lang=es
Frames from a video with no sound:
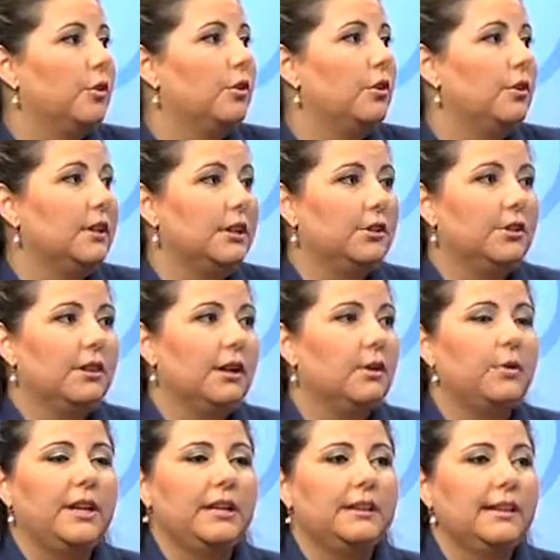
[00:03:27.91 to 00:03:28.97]
con los niños de
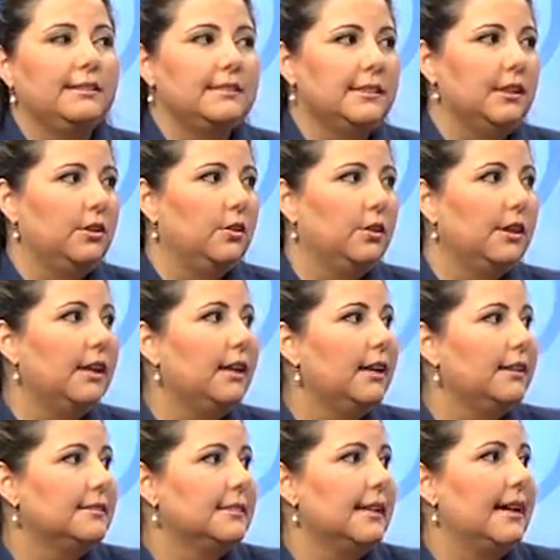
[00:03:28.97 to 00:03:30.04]
45
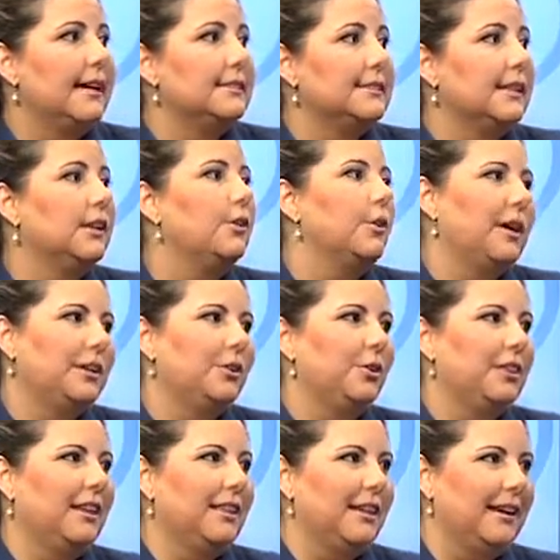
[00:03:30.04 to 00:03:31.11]
días a 5
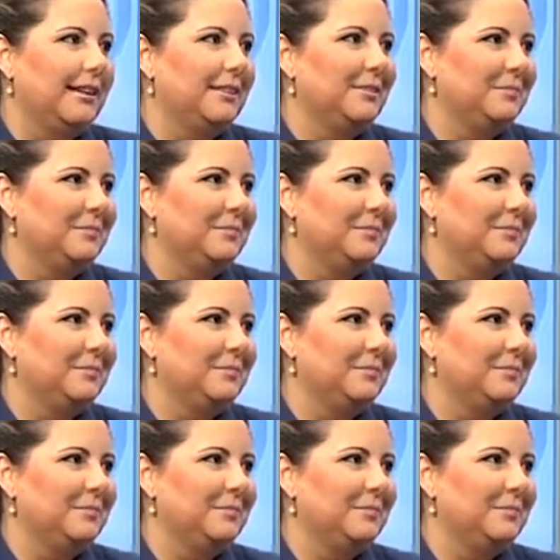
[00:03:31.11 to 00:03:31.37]
años de edad.